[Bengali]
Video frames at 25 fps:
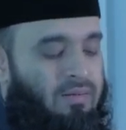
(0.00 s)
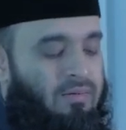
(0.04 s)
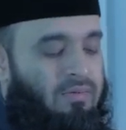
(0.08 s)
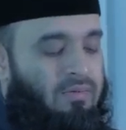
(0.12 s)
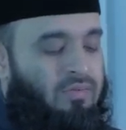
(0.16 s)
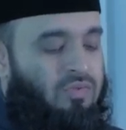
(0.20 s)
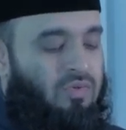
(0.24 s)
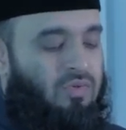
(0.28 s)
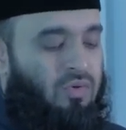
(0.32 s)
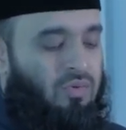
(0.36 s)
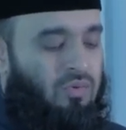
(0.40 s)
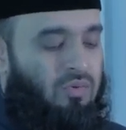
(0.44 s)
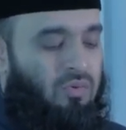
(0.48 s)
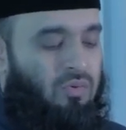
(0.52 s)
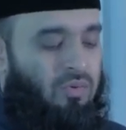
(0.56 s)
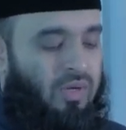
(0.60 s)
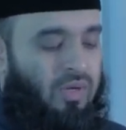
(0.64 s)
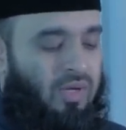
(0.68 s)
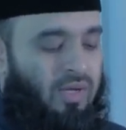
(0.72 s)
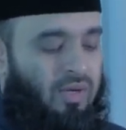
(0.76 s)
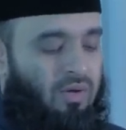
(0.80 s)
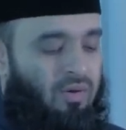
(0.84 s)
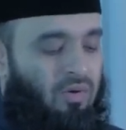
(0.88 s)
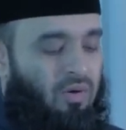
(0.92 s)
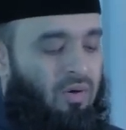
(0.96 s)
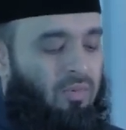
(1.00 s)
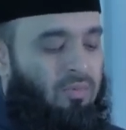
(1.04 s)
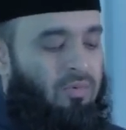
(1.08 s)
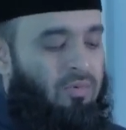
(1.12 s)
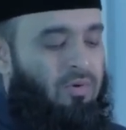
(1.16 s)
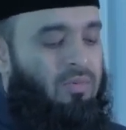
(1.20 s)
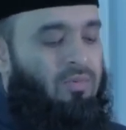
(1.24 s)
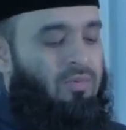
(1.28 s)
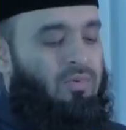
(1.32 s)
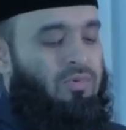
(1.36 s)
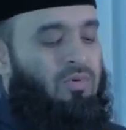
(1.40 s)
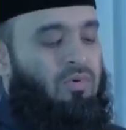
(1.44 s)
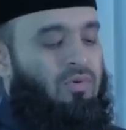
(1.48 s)
চক্ষুকে
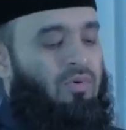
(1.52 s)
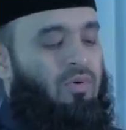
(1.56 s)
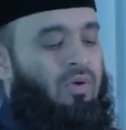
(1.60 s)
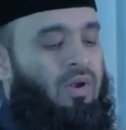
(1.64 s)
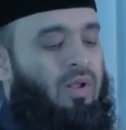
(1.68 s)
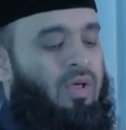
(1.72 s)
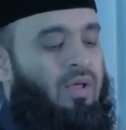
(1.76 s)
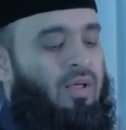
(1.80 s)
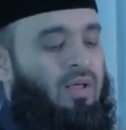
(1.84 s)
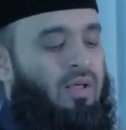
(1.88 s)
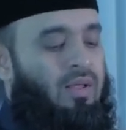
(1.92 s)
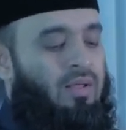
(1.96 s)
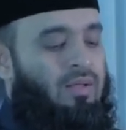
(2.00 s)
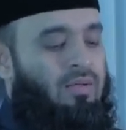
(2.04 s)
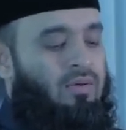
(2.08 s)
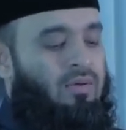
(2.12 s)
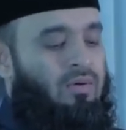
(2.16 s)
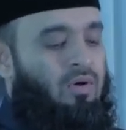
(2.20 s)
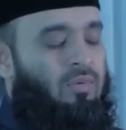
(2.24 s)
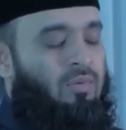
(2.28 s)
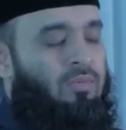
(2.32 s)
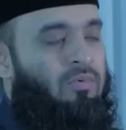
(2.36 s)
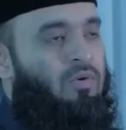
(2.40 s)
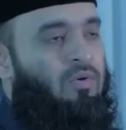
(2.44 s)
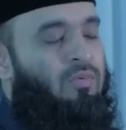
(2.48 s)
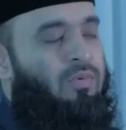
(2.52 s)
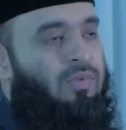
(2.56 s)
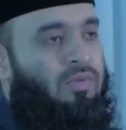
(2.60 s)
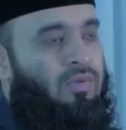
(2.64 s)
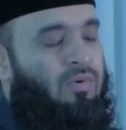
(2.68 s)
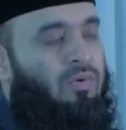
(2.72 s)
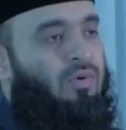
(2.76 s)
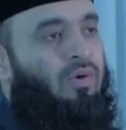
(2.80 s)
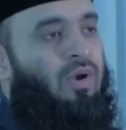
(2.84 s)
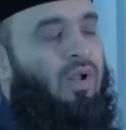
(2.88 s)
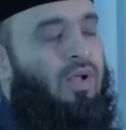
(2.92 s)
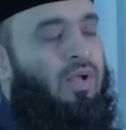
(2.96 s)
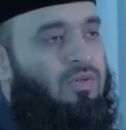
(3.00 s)
অবনমত করা অবনমিত
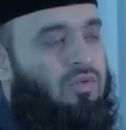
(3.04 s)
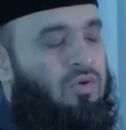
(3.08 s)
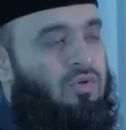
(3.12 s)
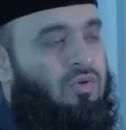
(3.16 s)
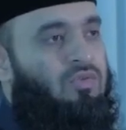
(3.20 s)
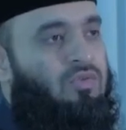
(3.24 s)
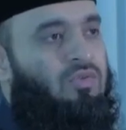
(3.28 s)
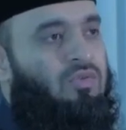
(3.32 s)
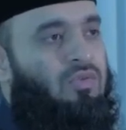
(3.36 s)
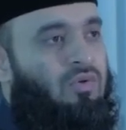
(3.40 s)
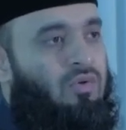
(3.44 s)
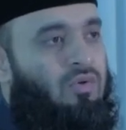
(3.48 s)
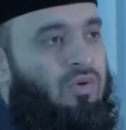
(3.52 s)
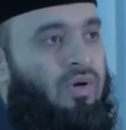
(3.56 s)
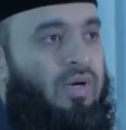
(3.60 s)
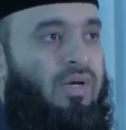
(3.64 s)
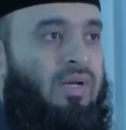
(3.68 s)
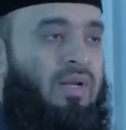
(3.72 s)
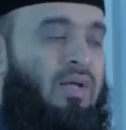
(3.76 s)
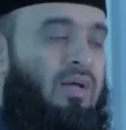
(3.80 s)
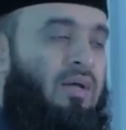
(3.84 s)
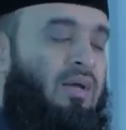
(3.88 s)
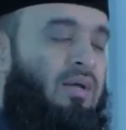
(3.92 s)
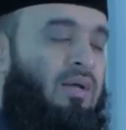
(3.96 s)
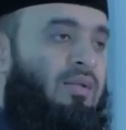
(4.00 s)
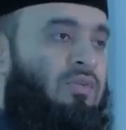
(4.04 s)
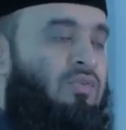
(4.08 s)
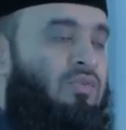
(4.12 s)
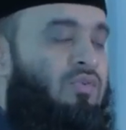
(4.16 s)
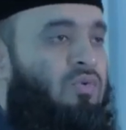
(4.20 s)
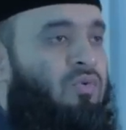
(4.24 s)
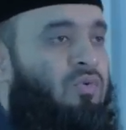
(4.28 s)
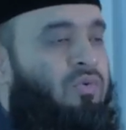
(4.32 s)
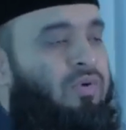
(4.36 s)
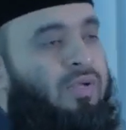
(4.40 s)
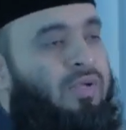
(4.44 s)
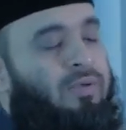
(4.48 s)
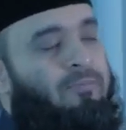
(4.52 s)
করা সংযত করা এটা এটা
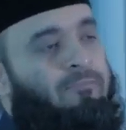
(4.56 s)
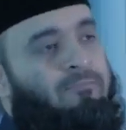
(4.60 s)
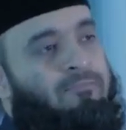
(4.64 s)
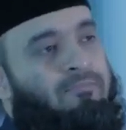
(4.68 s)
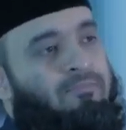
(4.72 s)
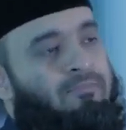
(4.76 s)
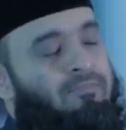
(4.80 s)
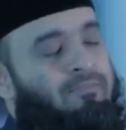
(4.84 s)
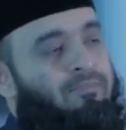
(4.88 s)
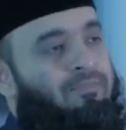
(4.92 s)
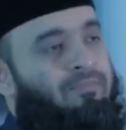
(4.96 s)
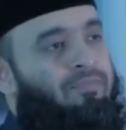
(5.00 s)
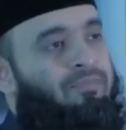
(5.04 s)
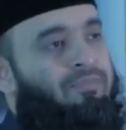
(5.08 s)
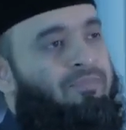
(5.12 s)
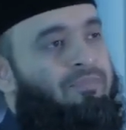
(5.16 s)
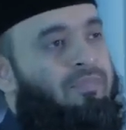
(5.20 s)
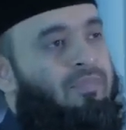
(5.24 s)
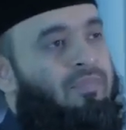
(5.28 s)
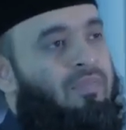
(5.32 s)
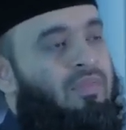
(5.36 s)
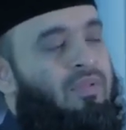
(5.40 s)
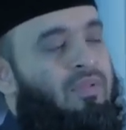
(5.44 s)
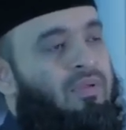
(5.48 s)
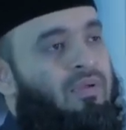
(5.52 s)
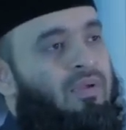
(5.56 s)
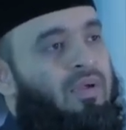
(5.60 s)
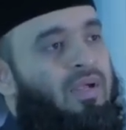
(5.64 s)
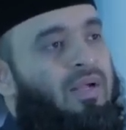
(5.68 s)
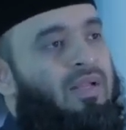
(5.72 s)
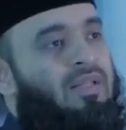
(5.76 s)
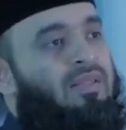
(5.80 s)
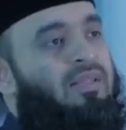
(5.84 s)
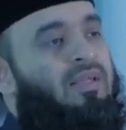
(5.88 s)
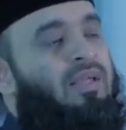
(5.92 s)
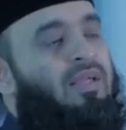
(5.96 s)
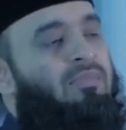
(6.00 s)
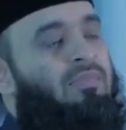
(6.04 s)
জরুরি এটা
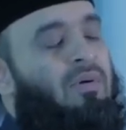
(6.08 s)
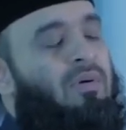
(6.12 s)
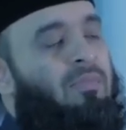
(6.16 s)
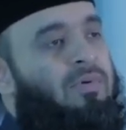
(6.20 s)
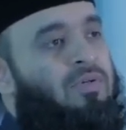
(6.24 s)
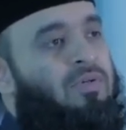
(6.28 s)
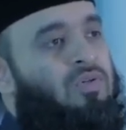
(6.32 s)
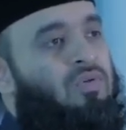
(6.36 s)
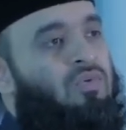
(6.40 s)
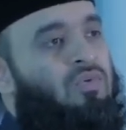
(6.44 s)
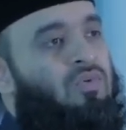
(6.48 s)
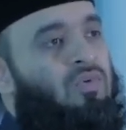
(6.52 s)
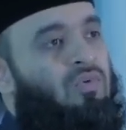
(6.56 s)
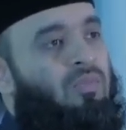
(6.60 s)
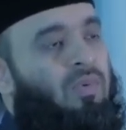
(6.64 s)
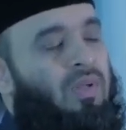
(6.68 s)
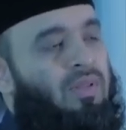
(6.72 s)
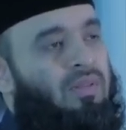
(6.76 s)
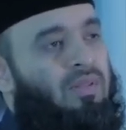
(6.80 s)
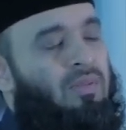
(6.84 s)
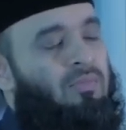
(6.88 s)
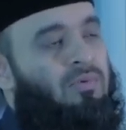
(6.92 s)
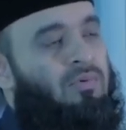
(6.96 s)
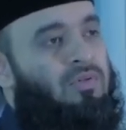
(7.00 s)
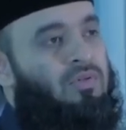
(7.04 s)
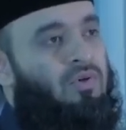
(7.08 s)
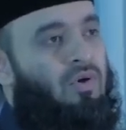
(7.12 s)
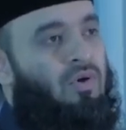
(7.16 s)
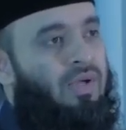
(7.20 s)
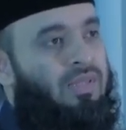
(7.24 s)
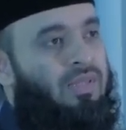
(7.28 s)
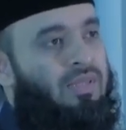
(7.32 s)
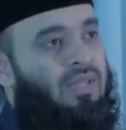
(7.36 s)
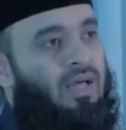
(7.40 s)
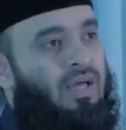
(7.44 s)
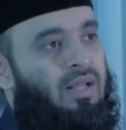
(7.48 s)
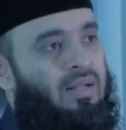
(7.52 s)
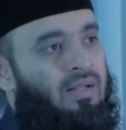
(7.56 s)
থেকে পাপের সূত্রপাত এবং
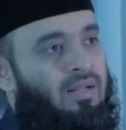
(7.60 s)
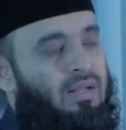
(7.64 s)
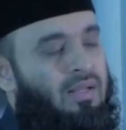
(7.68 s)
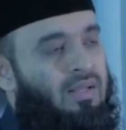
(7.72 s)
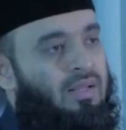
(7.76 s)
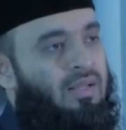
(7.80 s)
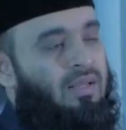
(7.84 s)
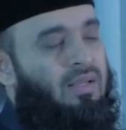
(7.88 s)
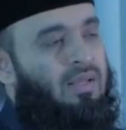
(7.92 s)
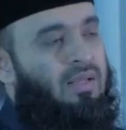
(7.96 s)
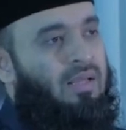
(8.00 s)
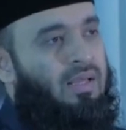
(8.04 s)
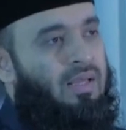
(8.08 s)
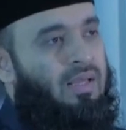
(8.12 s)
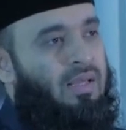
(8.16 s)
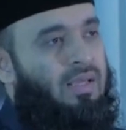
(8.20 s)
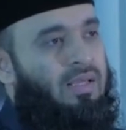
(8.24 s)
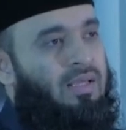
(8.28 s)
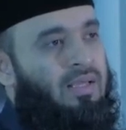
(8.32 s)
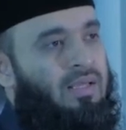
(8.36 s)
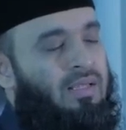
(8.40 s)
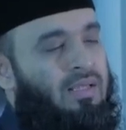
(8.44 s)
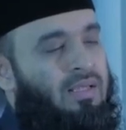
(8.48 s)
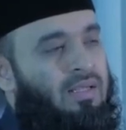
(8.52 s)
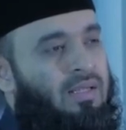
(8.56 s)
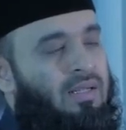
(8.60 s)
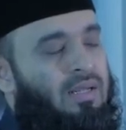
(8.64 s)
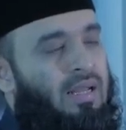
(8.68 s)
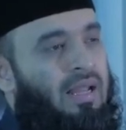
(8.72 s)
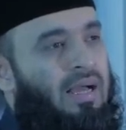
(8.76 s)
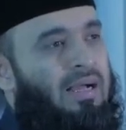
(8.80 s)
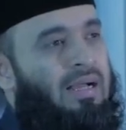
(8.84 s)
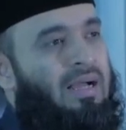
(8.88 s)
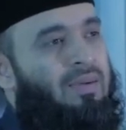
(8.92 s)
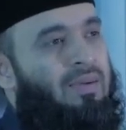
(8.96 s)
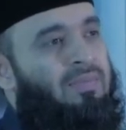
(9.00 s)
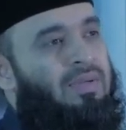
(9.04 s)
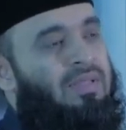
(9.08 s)
শয়তান এই
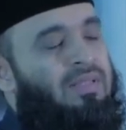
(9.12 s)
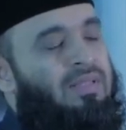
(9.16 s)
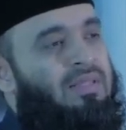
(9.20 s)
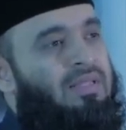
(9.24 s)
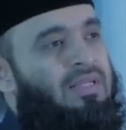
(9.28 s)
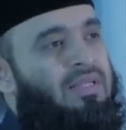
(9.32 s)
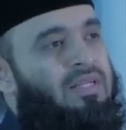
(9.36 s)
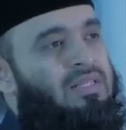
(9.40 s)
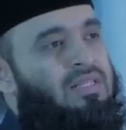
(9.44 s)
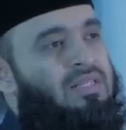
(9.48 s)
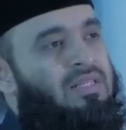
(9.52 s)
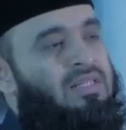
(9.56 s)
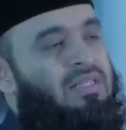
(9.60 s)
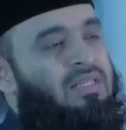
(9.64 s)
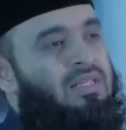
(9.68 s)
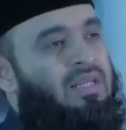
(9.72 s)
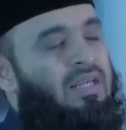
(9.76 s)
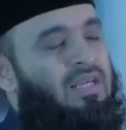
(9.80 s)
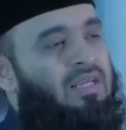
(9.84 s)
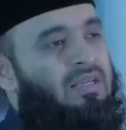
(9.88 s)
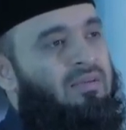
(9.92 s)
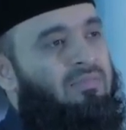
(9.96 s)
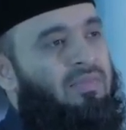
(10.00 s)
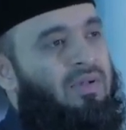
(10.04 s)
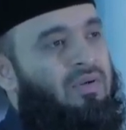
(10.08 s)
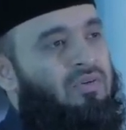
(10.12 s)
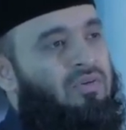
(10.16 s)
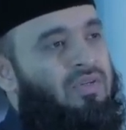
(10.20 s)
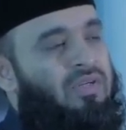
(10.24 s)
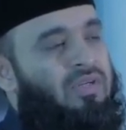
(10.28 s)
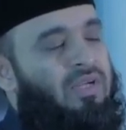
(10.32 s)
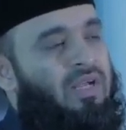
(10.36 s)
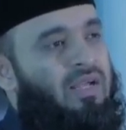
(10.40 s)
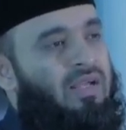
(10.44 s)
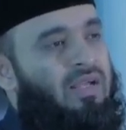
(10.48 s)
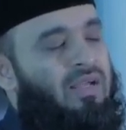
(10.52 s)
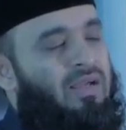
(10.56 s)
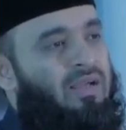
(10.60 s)
লাগামহীন দৃষ্টি দিয়েই মানুষকে
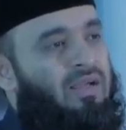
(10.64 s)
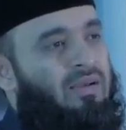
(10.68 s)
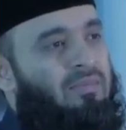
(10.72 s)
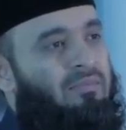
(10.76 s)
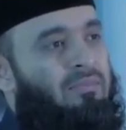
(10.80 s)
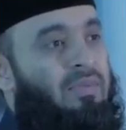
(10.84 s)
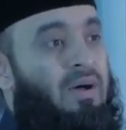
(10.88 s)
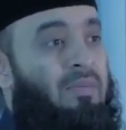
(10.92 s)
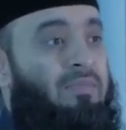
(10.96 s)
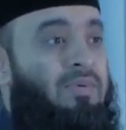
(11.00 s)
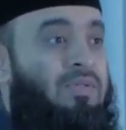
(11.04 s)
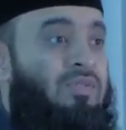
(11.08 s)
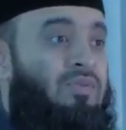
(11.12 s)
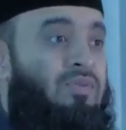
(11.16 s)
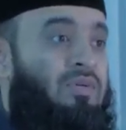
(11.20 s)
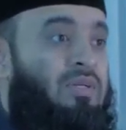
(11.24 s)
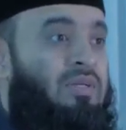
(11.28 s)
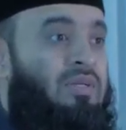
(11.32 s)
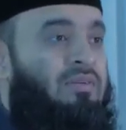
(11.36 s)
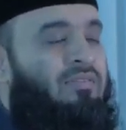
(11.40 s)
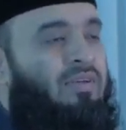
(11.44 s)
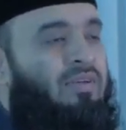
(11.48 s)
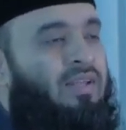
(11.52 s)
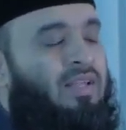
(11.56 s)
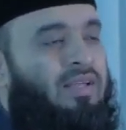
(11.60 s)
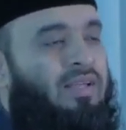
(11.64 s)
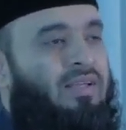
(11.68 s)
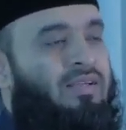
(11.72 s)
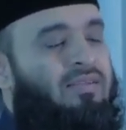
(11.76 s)
পাপে জড়িয়ে ফেলে